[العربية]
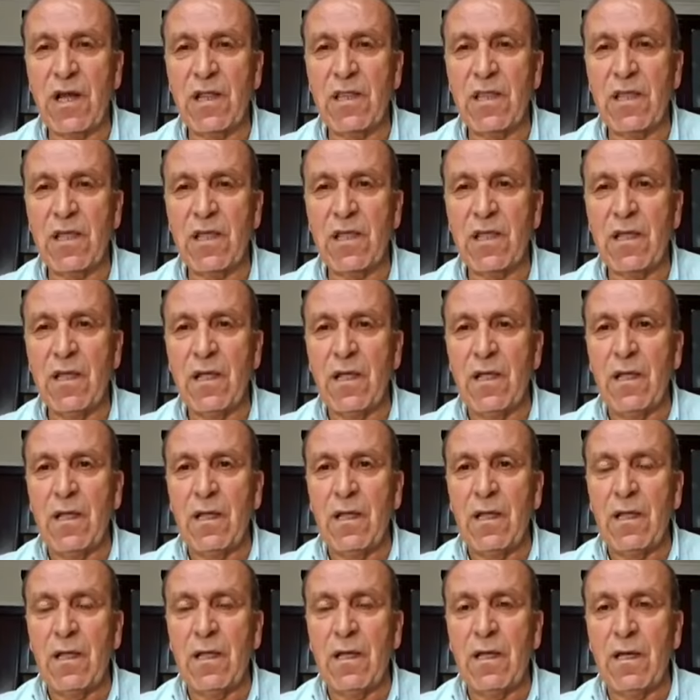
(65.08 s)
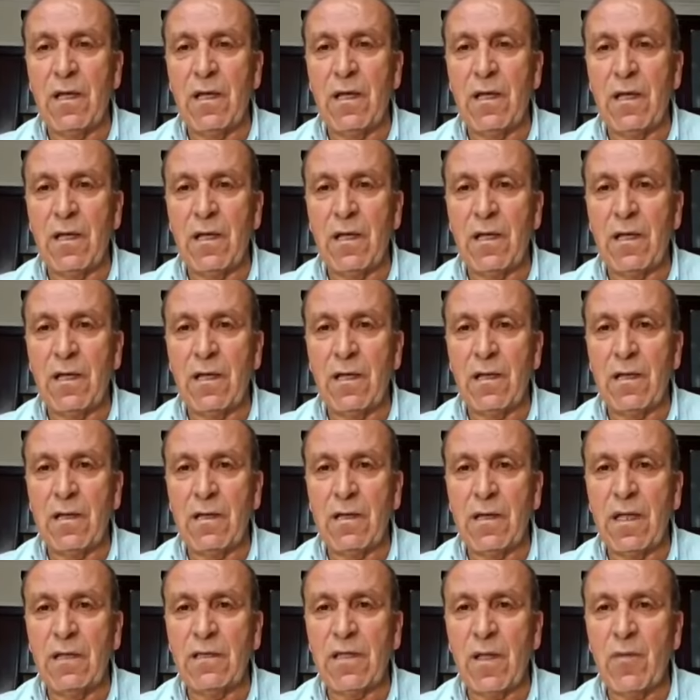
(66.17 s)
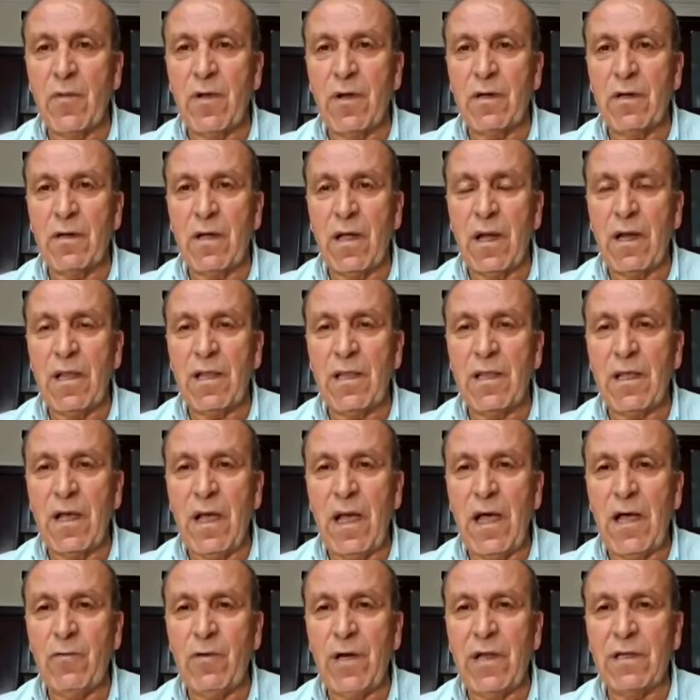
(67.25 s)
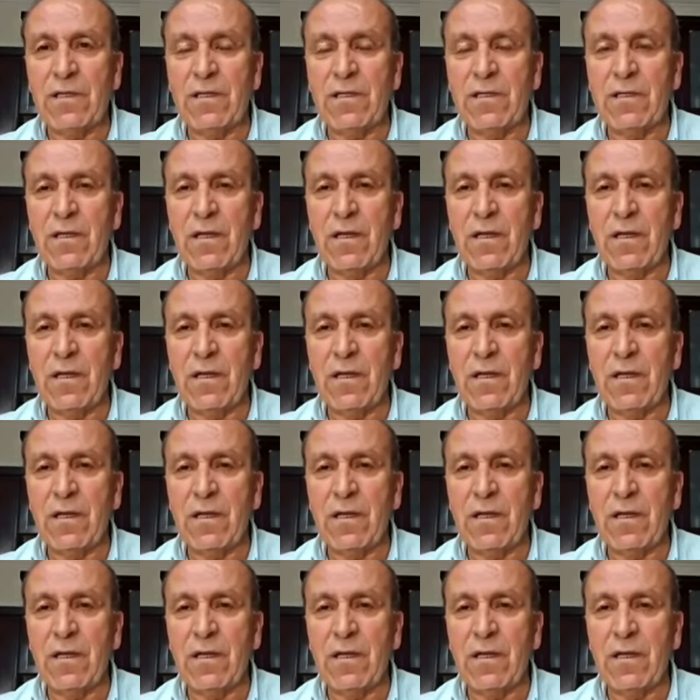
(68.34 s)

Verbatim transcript: الذي آه، ينطبق الذي حاولت